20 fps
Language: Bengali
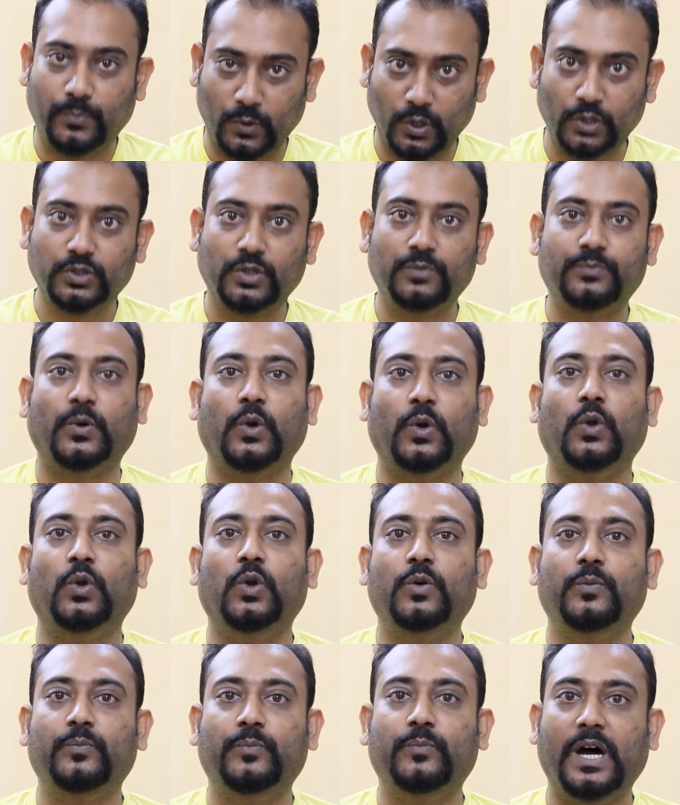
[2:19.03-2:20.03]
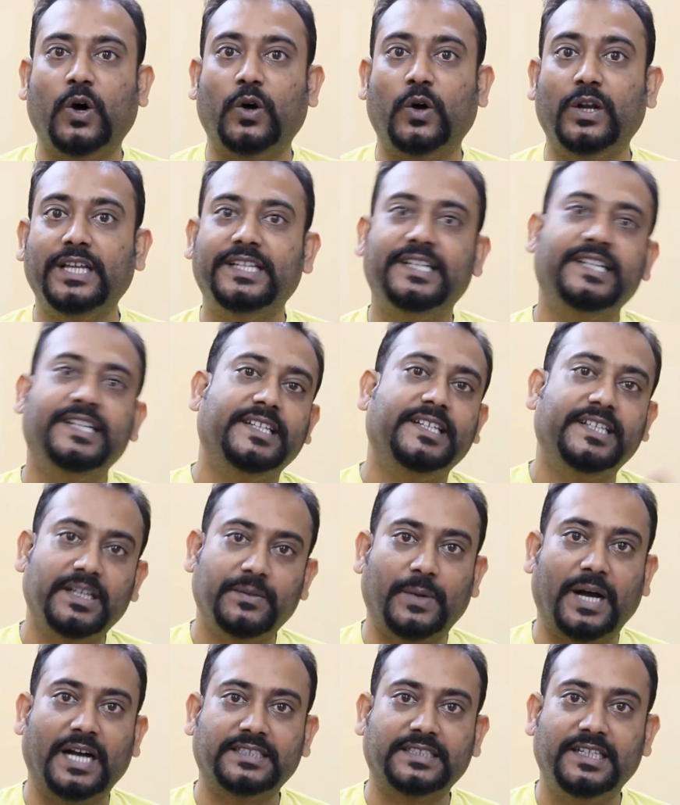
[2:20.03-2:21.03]
প্রয়োজন পড়লো বা অনেক
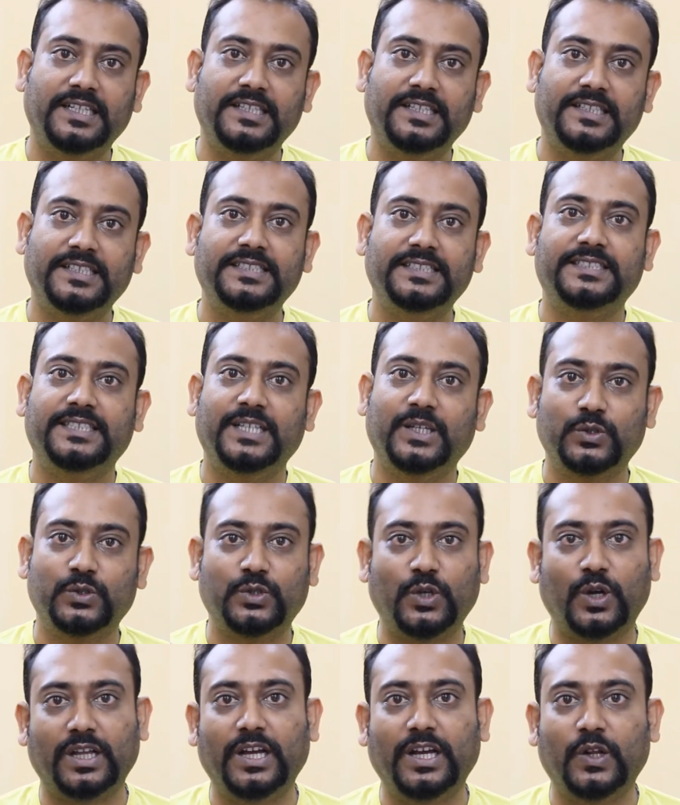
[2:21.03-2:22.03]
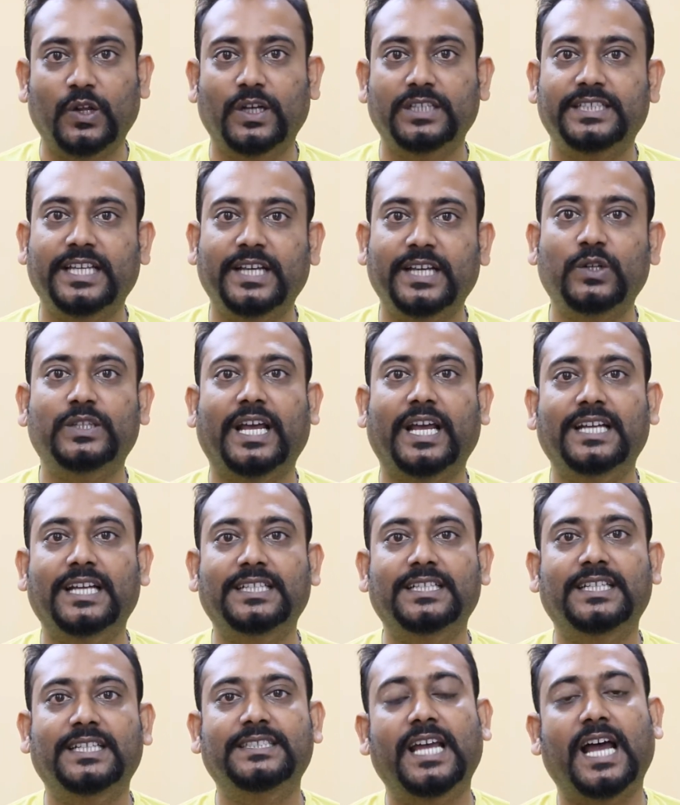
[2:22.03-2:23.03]
ক্রিটিক্যাল ফাংশনালিটিস যেগুলো দরকার হয় সেগুলো
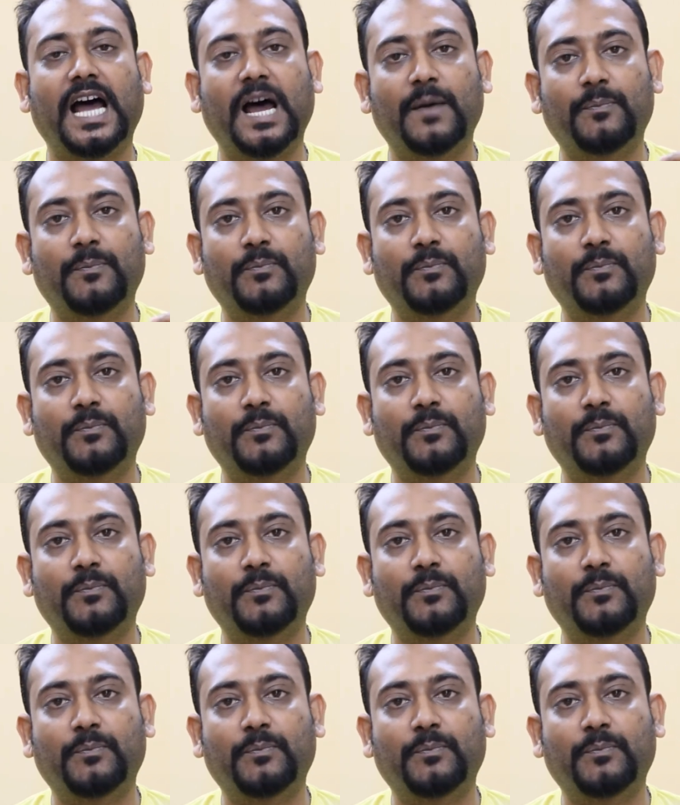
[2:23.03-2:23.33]
দেখা যায় যে